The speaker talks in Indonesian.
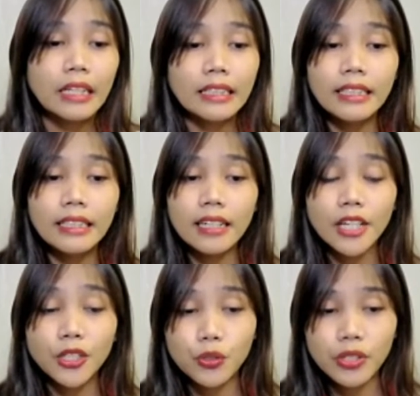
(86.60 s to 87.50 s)

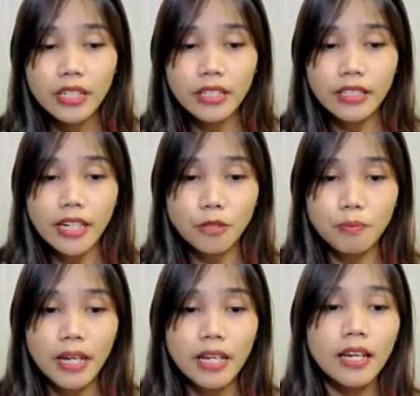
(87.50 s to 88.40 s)
Sirajudin
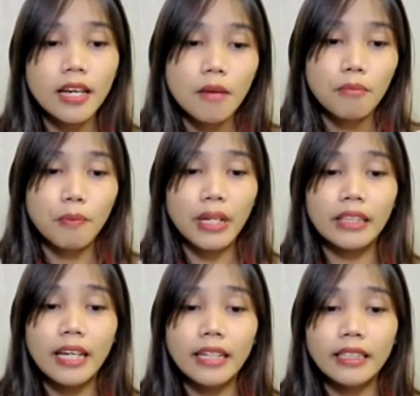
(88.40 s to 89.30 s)
Jasma,
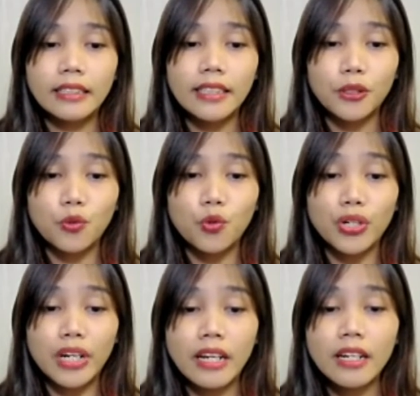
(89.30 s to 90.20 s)
pemerintah Desa
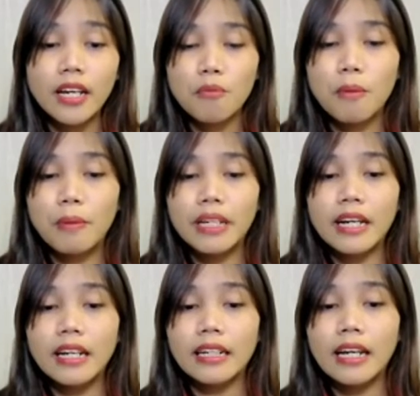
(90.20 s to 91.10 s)
Tungondeng, memberikan
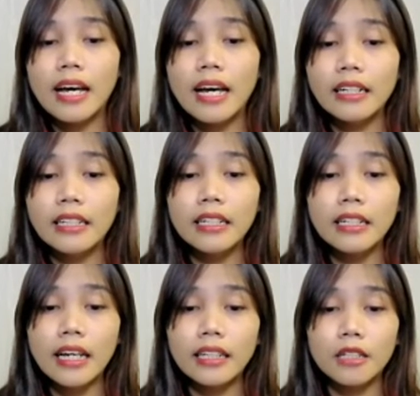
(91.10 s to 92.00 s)
arahan
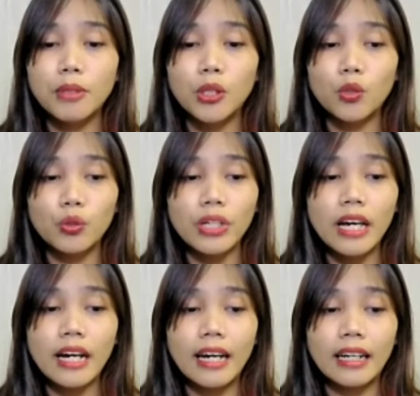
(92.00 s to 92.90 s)
dengan terbentuknya
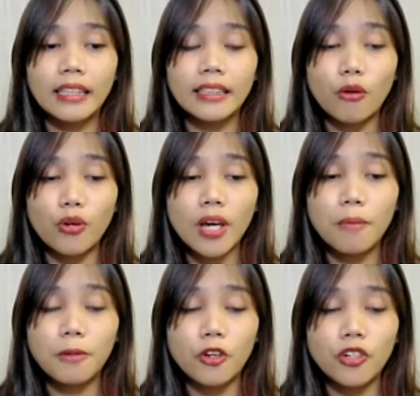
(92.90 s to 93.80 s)
Karang Taruna
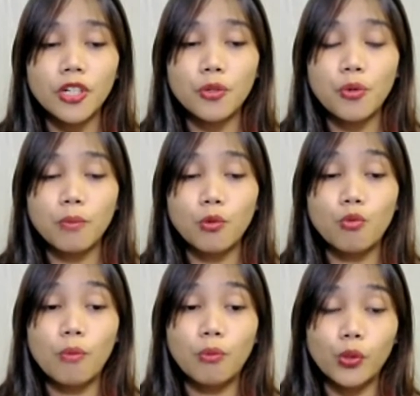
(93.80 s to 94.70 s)
periode
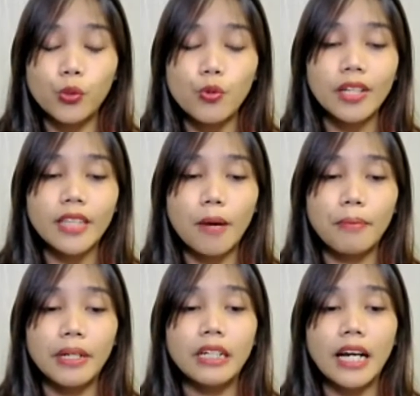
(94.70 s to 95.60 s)
2022
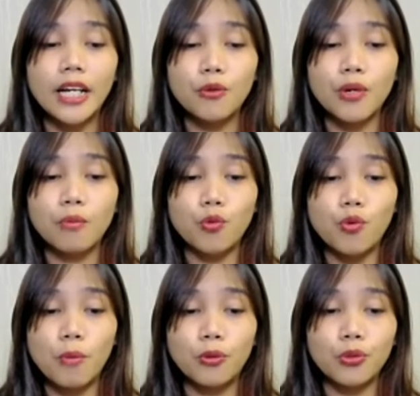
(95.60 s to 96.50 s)
sampai dengan
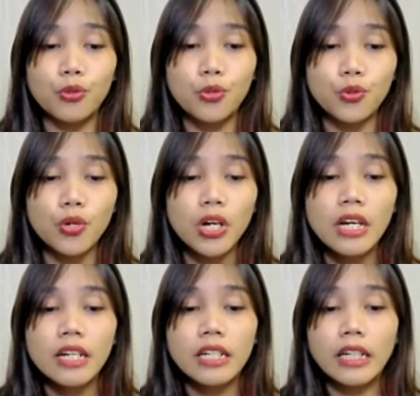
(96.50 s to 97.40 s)
2027
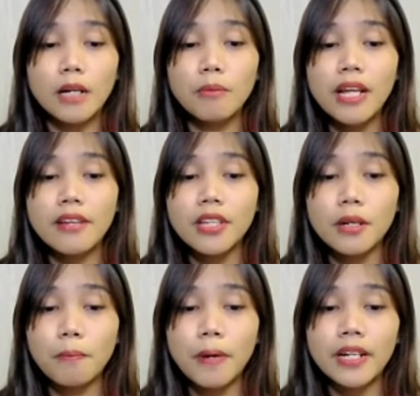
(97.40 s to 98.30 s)
dengan
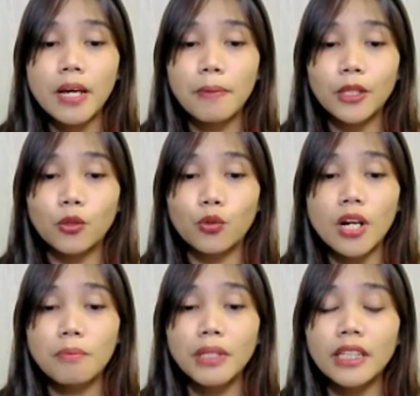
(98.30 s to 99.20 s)
mendasar pada
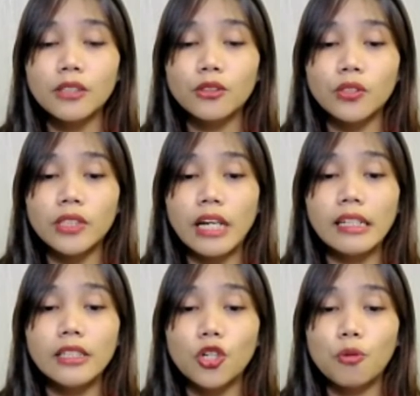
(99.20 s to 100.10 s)
Peraturan Menteri Sosial
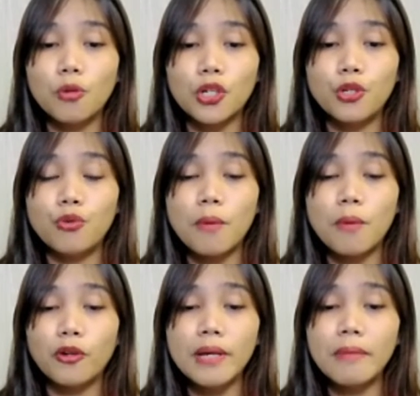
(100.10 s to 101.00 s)
Nomor 25
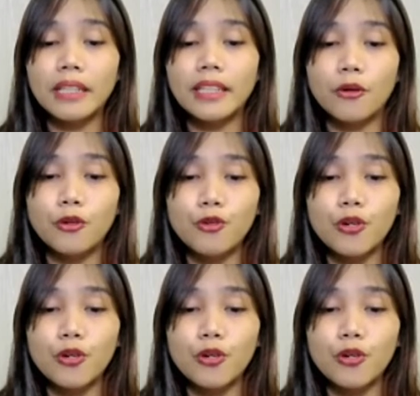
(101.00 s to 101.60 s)
Tahun